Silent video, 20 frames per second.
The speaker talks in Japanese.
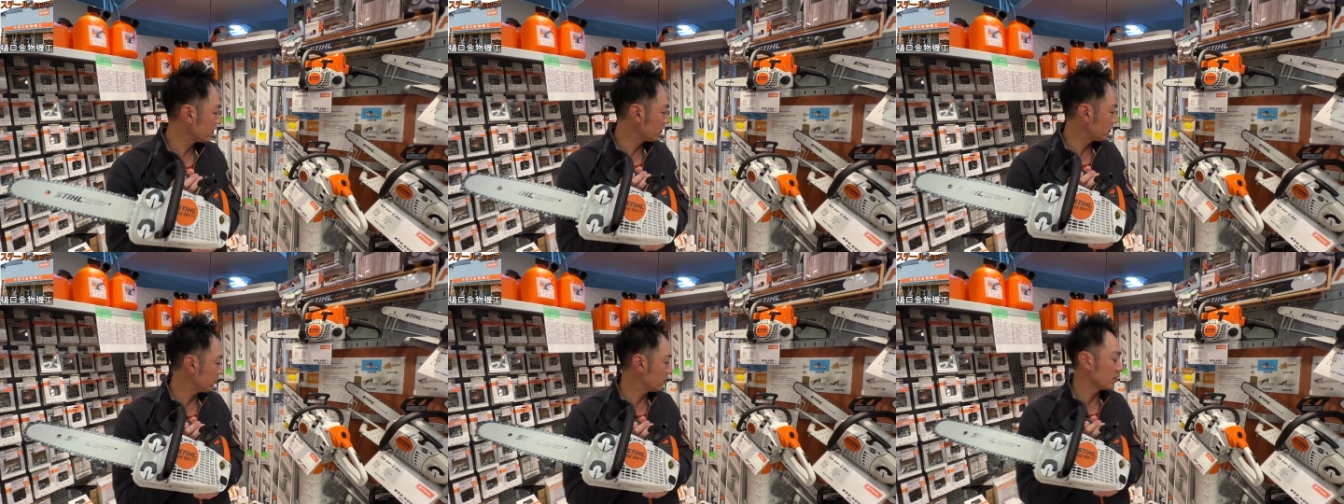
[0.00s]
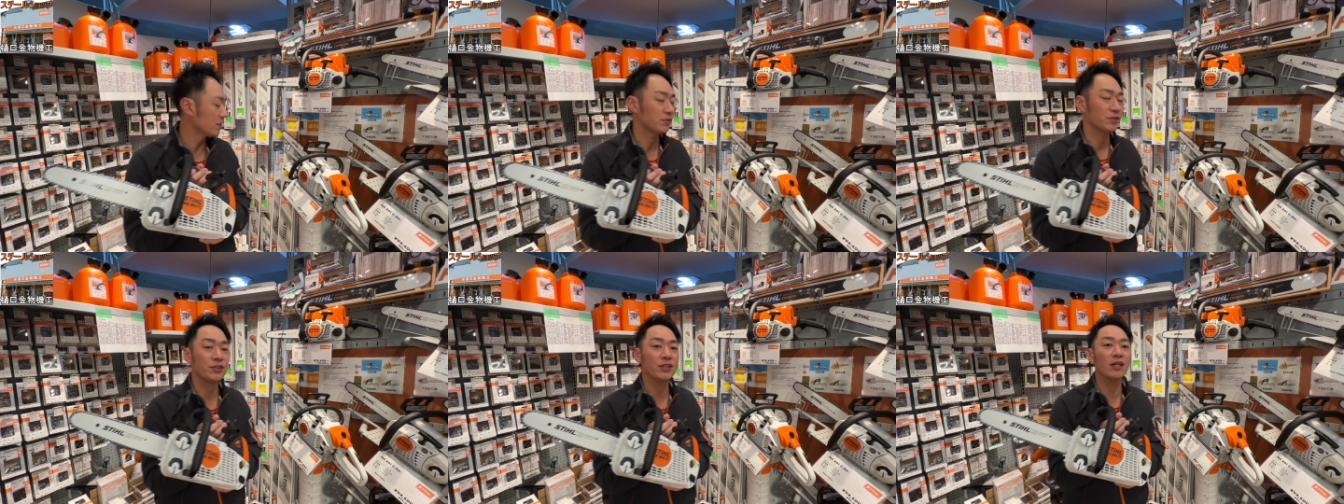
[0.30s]
ロ、
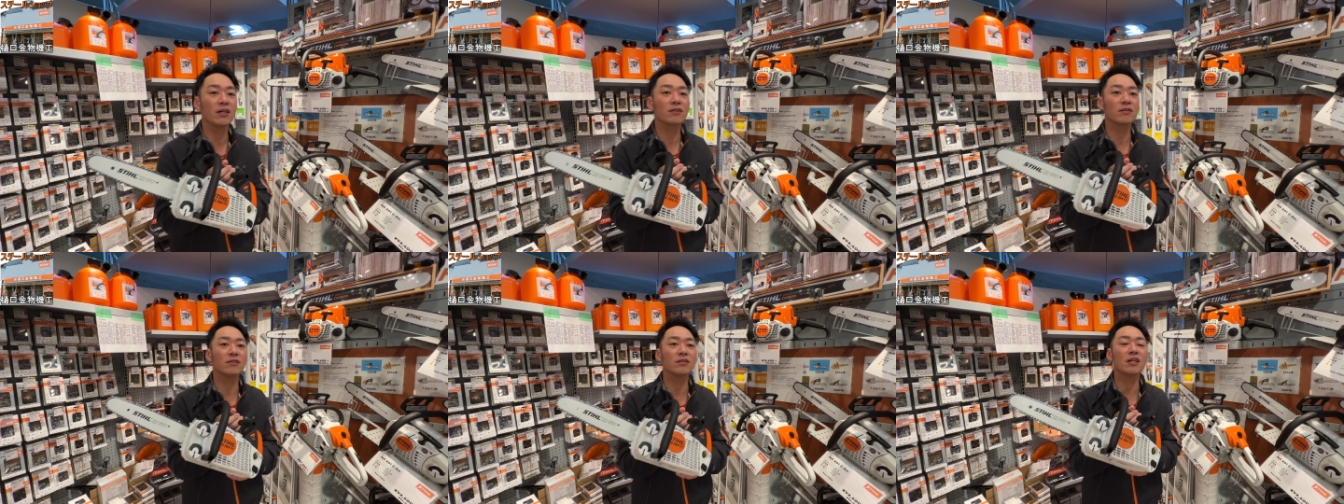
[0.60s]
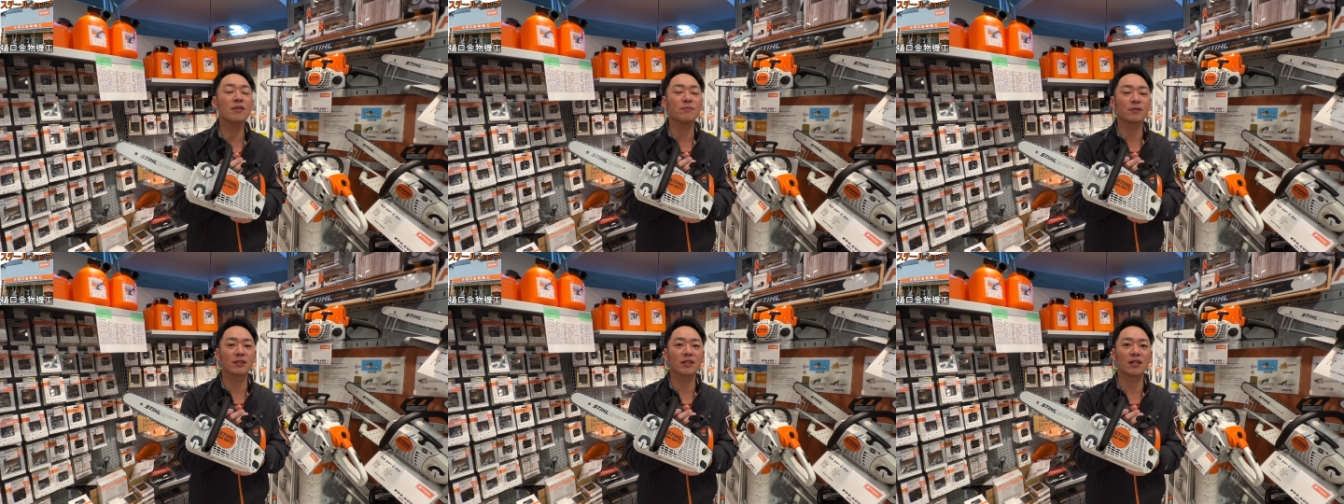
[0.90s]
にひゃく
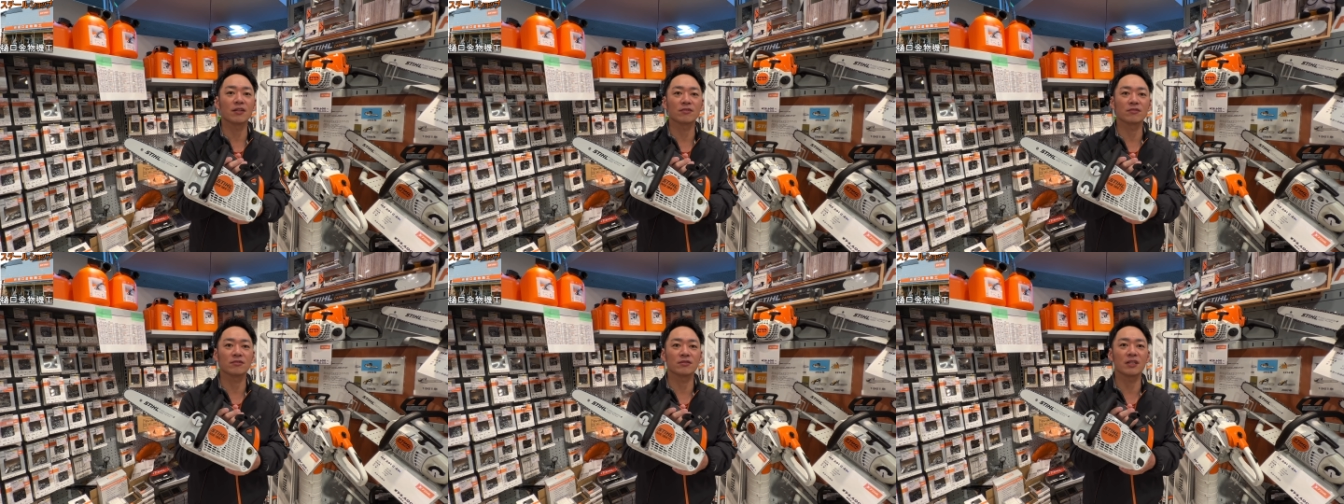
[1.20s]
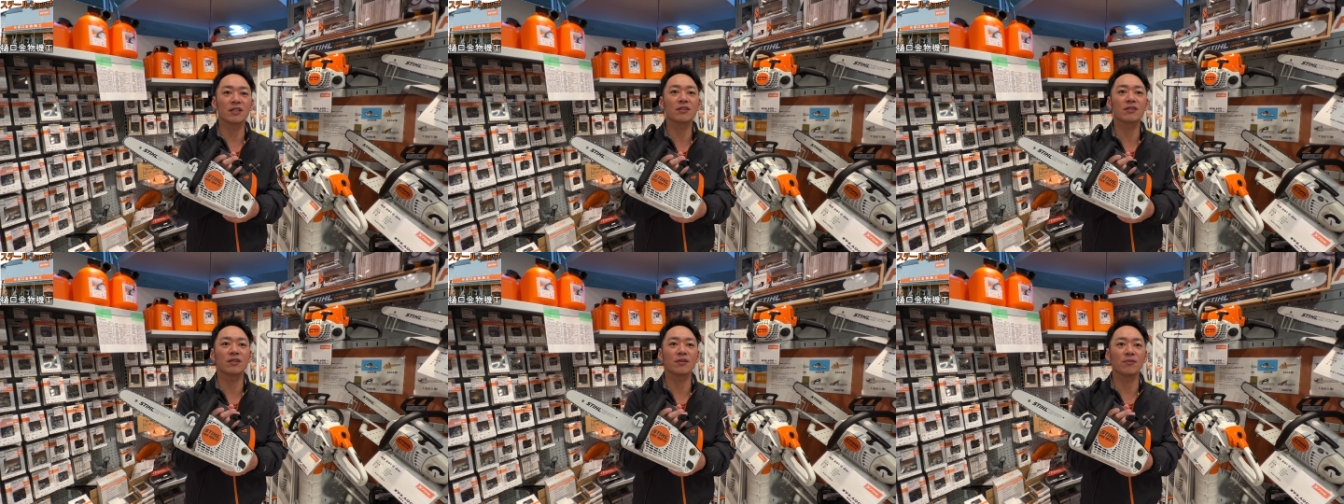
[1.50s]
グラム 軽く
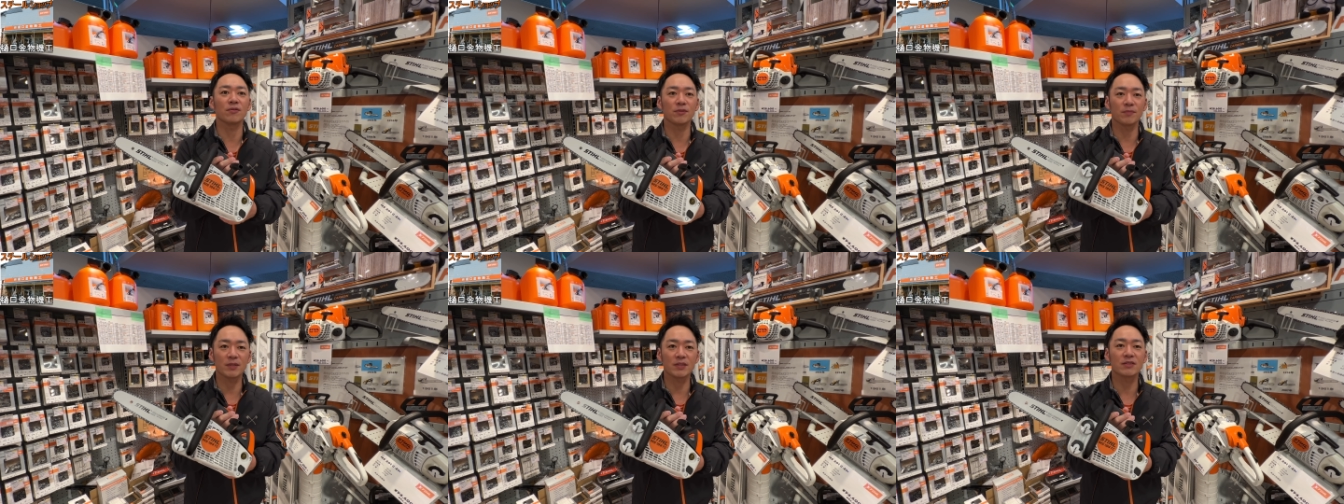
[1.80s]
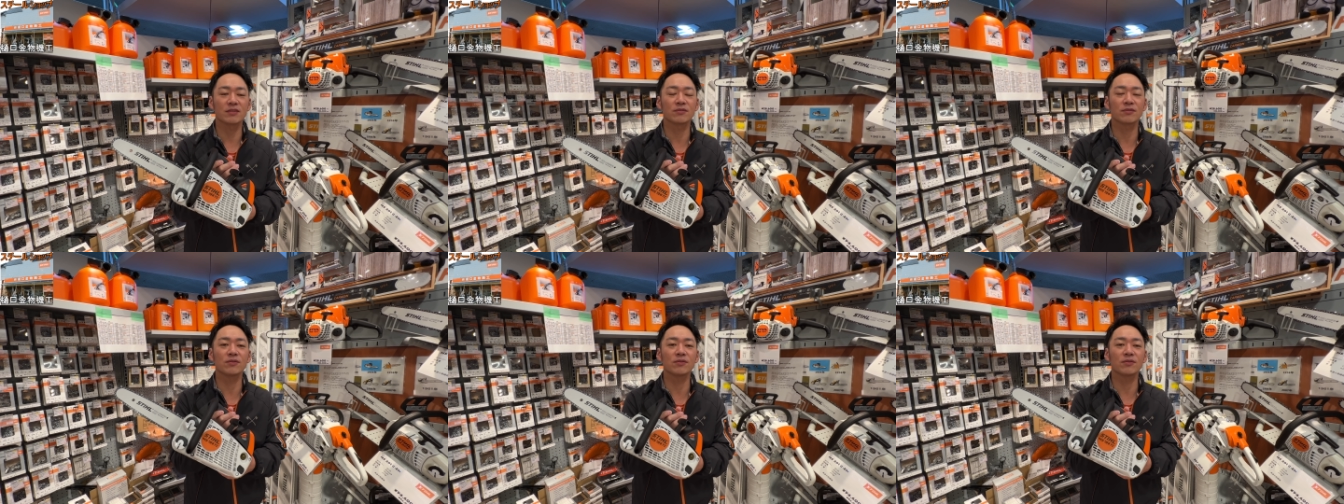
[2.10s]
なっております。